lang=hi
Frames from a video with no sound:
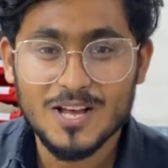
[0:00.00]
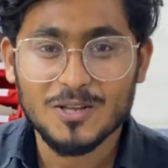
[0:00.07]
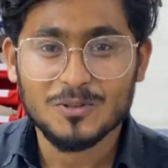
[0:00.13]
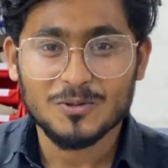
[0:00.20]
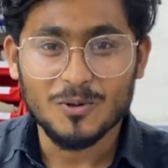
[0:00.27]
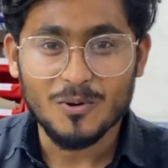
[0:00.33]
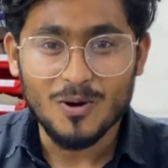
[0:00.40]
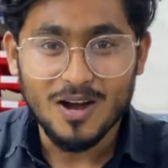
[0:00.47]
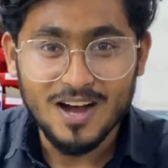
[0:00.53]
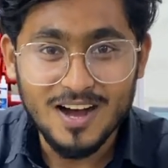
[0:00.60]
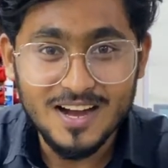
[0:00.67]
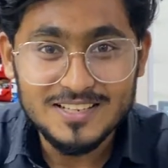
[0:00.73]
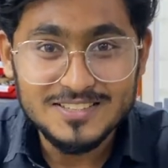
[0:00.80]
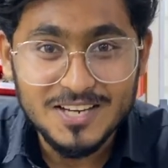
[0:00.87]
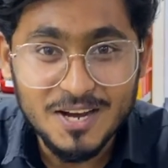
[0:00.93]
तो
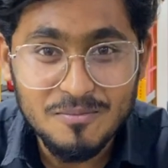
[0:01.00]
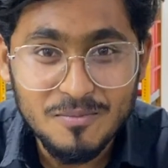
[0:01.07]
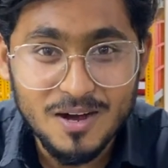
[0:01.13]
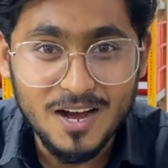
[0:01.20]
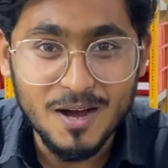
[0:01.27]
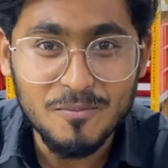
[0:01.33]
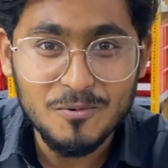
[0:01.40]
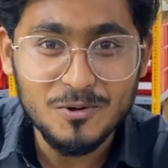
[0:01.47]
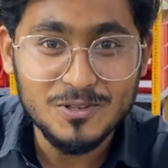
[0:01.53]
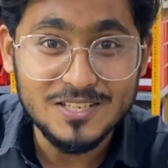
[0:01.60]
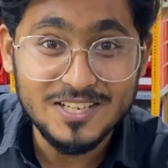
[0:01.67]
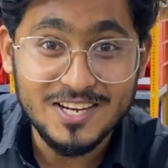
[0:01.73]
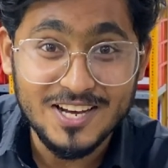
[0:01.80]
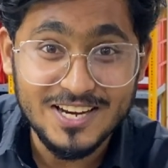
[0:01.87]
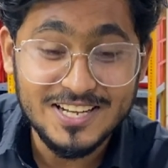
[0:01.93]
आज हम आपको
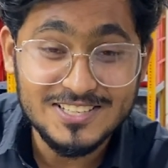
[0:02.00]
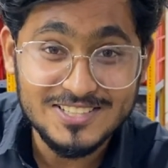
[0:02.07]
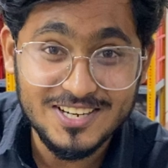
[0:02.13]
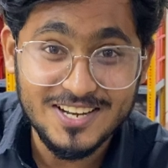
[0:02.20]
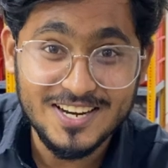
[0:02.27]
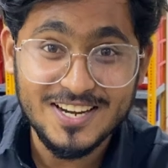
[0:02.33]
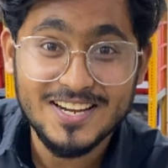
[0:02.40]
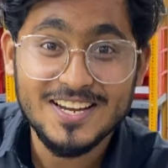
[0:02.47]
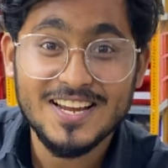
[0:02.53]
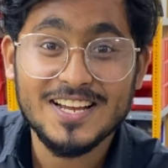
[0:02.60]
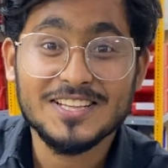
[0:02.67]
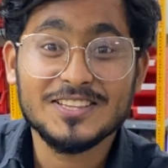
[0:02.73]
दिखाने जा रहे हैं